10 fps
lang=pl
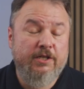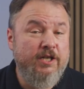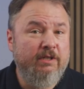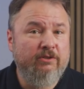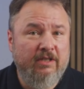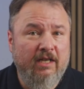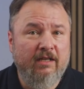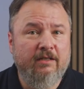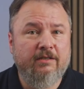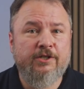Działa to
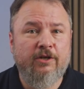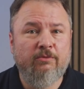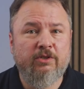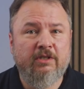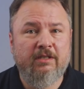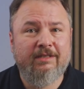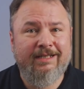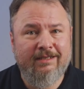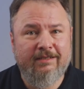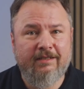tak, że obok
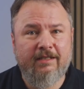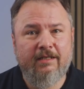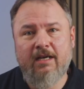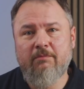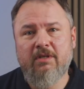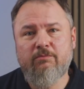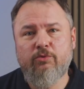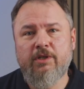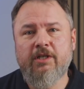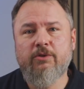danych kablem
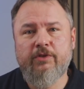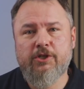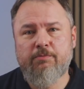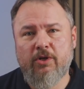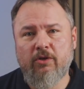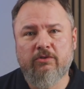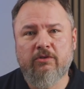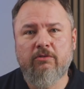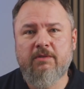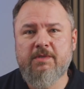płynie również prąd,
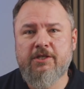którym